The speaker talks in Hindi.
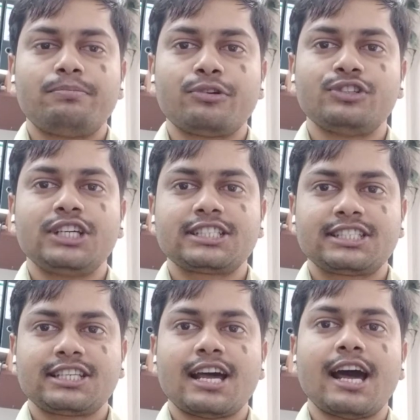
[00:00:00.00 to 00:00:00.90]

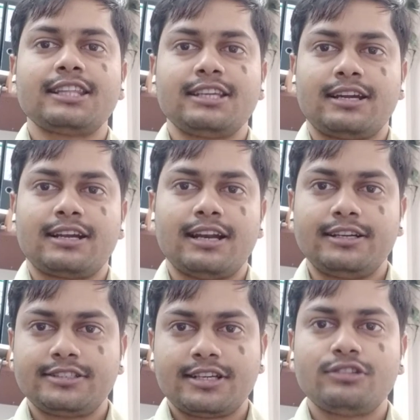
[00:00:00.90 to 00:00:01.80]
प्रोजेक्ट्स आते हैं
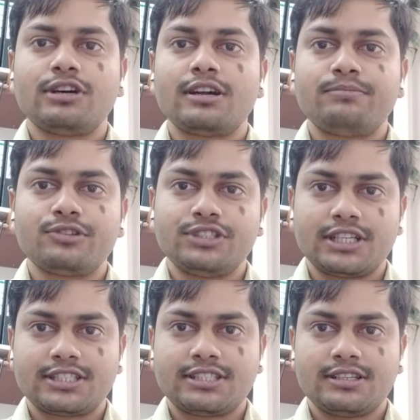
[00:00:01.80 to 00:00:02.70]
क्लाइंट्स के द्वारा
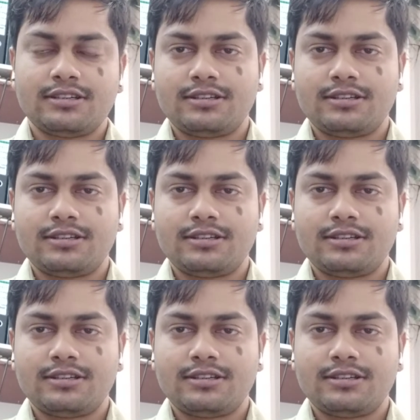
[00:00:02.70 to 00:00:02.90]
प्रोजेक्ट्स